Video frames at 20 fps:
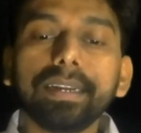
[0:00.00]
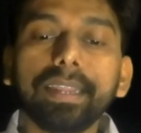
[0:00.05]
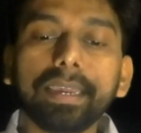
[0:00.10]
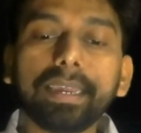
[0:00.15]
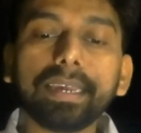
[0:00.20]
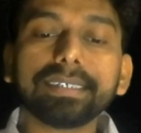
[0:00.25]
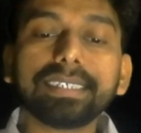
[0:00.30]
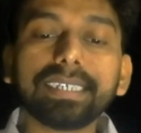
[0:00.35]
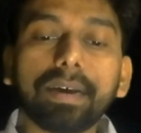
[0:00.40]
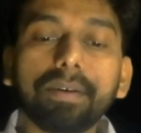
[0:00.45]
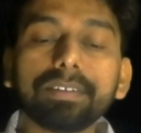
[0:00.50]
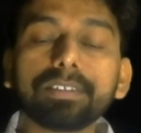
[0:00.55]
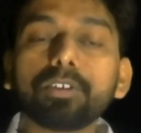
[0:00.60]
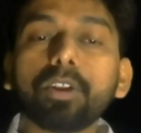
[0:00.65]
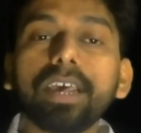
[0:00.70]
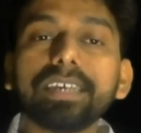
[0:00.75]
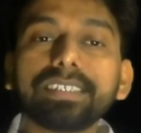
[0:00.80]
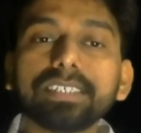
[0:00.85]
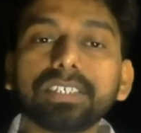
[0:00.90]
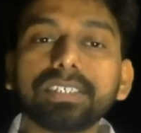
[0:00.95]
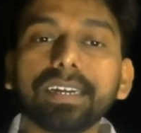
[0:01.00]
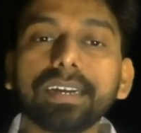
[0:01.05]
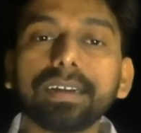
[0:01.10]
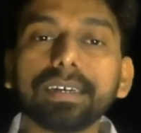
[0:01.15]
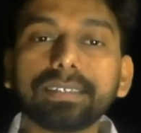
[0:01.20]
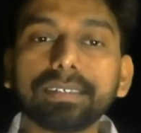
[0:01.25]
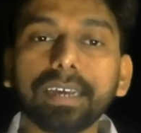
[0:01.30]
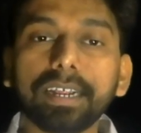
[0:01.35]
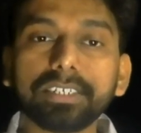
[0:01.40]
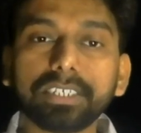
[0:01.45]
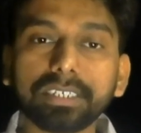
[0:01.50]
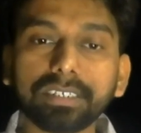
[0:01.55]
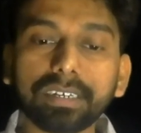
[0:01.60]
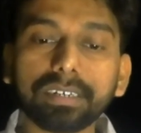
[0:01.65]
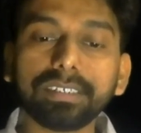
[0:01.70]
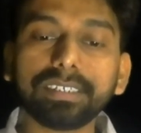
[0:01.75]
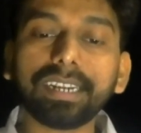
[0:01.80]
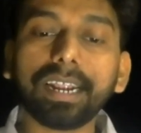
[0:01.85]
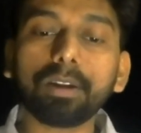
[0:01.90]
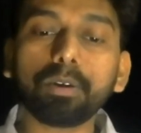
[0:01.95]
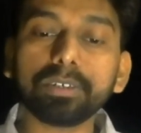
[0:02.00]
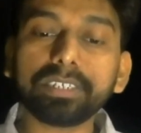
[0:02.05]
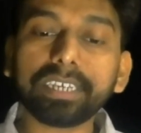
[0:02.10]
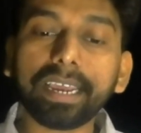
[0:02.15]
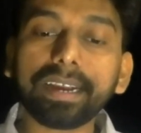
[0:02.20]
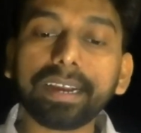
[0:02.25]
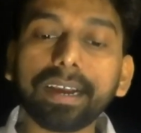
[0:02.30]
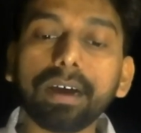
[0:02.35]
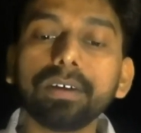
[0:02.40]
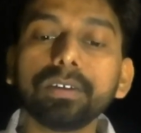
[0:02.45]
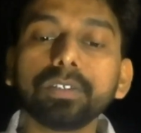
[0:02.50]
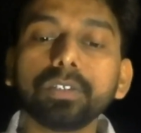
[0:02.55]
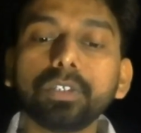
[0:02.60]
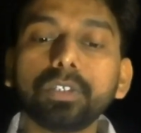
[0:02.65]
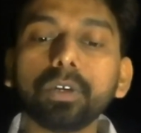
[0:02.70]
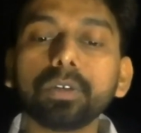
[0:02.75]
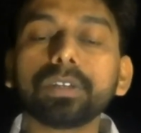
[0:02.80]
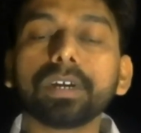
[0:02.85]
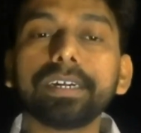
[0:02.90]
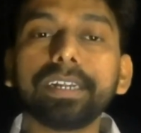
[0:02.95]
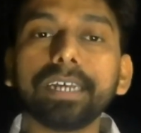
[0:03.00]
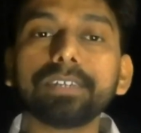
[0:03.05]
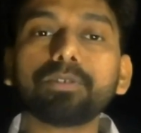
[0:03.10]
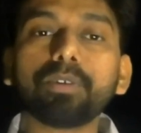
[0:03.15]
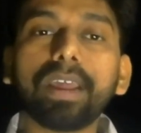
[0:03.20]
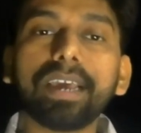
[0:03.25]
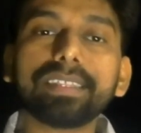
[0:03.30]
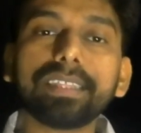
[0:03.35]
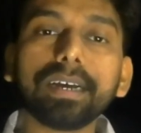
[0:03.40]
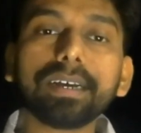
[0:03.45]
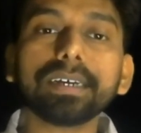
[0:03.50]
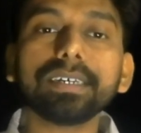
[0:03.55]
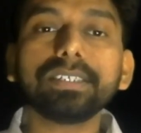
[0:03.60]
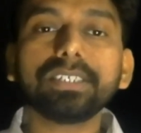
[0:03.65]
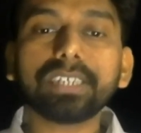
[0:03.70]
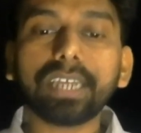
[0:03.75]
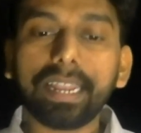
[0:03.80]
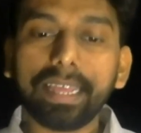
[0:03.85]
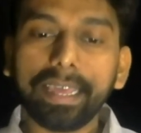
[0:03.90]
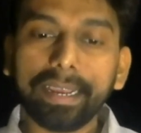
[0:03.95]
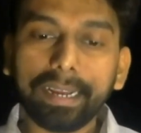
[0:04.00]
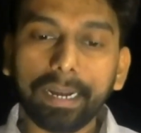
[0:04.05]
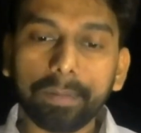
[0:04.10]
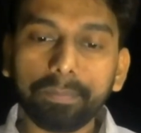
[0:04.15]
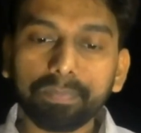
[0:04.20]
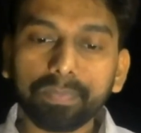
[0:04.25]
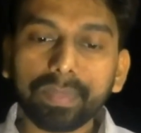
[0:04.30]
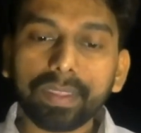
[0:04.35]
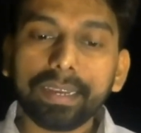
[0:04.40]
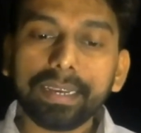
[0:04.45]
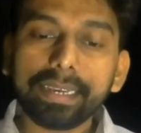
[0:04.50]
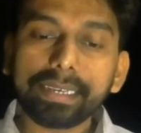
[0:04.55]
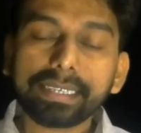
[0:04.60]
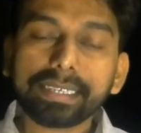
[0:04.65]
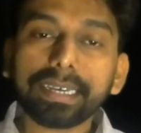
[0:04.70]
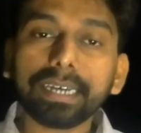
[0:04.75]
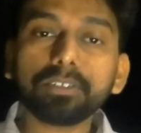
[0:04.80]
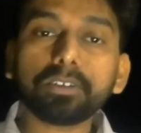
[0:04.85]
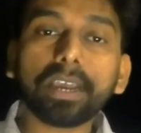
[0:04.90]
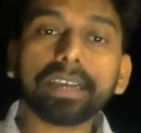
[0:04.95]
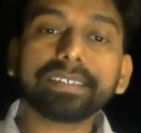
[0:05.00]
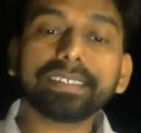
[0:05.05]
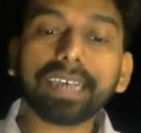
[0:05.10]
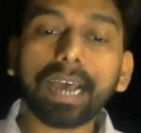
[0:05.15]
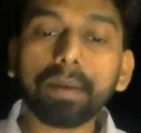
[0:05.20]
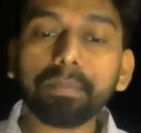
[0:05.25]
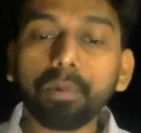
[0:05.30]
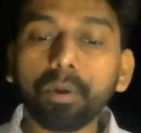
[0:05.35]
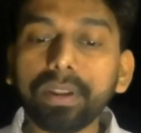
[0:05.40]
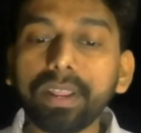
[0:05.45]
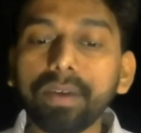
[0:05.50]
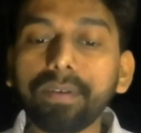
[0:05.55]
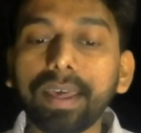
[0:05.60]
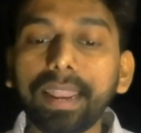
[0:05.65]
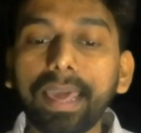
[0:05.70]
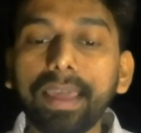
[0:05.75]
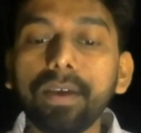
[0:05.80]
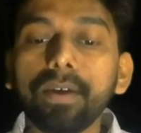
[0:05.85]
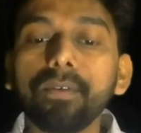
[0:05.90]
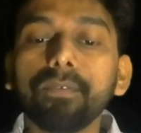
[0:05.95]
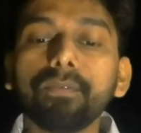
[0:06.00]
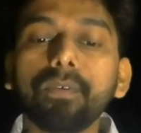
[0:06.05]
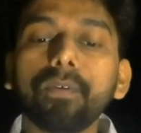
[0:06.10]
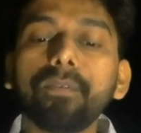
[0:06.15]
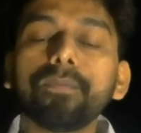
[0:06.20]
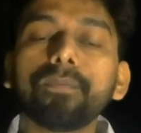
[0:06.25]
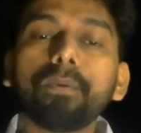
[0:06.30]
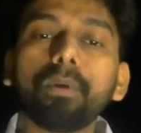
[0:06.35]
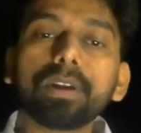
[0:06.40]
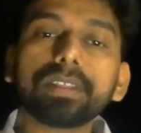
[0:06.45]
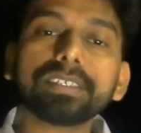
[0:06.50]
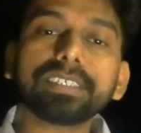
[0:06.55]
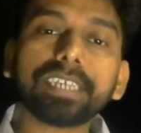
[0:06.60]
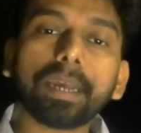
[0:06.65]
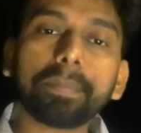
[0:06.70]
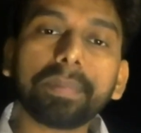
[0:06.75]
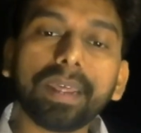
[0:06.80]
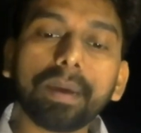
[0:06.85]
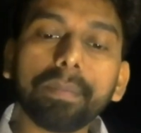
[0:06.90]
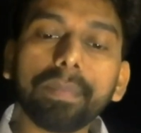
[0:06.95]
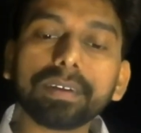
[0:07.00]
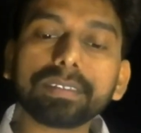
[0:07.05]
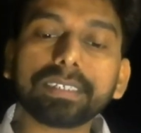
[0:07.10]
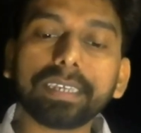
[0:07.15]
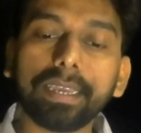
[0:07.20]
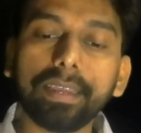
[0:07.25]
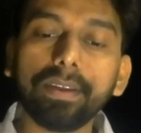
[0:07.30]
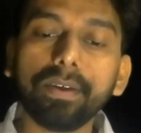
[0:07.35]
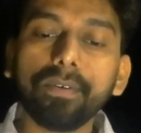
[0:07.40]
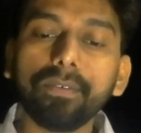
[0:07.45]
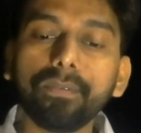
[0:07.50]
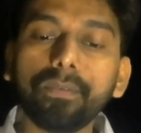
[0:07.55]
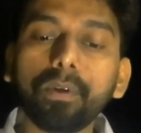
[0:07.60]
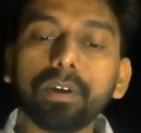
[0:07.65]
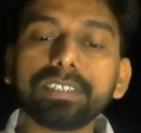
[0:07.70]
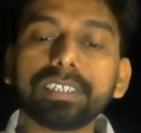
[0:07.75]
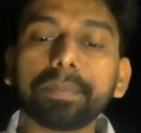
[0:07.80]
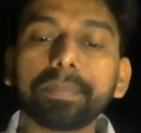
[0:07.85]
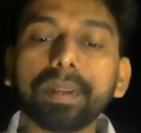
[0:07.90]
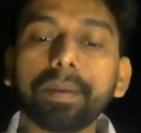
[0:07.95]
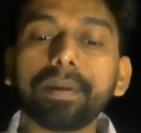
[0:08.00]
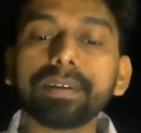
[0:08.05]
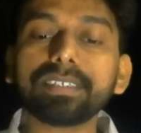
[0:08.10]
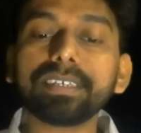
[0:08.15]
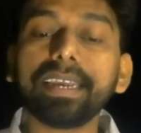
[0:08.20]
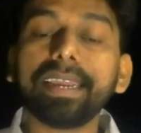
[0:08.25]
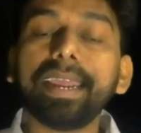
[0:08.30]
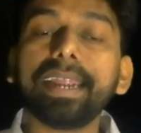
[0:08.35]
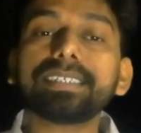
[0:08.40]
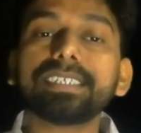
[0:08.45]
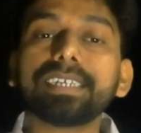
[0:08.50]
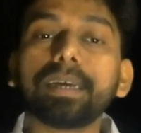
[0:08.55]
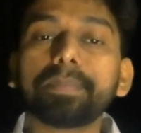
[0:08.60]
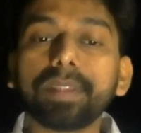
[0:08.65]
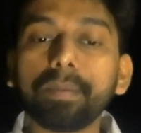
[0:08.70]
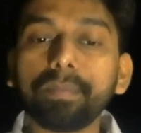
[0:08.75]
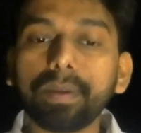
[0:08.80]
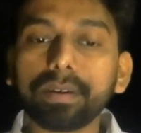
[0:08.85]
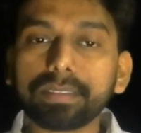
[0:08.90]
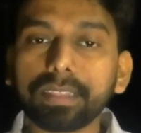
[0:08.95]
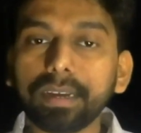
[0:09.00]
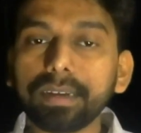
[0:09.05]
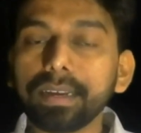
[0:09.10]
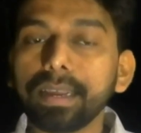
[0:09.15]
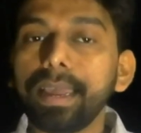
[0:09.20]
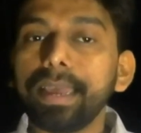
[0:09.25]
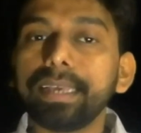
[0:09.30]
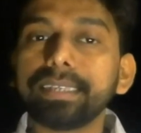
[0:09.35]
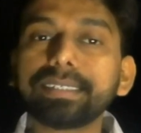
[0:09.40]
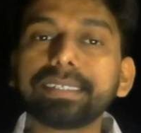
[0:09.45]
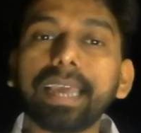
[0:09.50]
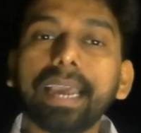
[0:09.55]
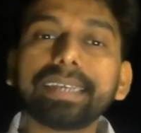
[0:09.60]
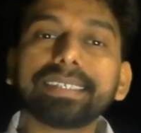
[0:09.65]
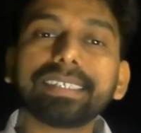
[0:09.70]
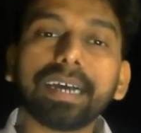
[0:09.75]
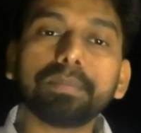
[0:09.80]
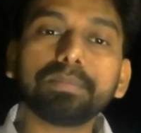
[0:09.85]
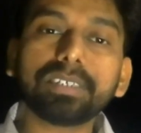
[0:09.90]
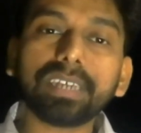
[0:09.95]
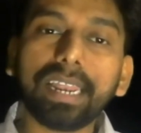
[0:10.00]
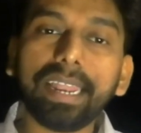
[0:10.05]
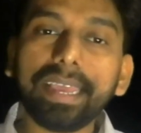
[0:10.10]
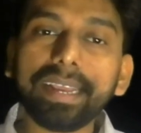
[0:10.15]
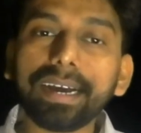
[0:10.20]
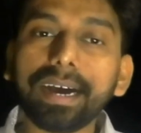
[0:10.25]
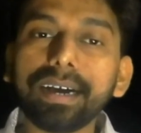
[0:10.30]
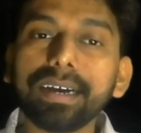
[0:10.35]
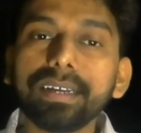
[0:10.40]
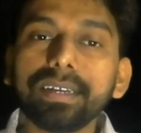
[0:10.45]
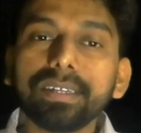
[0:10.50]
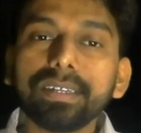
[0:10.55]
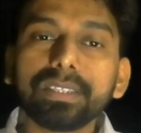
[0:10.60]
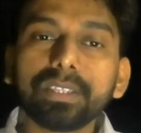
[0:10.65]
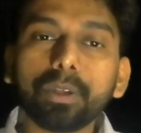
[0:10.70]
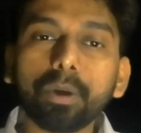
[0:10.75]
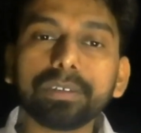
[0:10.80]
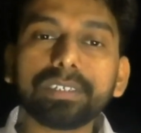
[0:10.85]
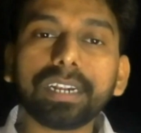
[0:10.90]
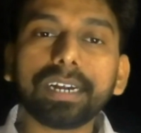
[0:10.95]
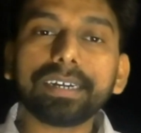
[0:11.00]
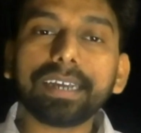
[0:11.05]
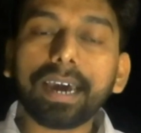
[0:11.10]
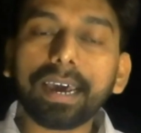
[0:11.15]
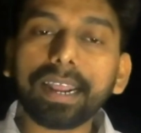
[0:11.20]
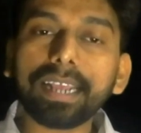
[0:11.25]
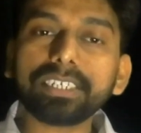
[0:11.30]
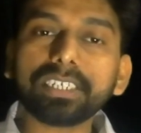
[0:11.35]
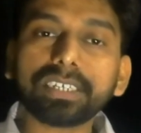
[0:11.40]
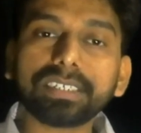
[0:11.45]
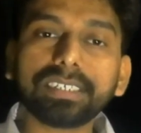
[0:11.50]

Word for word: ठीक है सेवन जुलाई से इसका रजिस्ट्रेशन स्टार्ट हो जाएगा जो थर्टी जुलाई तक चलेगा इसका जो एग्जाम होने वाला है वो फोर्थ सेप्टेम्बर से फोर्थ सेप्टेम्बर से एट सेप्टेम्बर तक इसका एग्जाम चलेगा दो हजार अठारह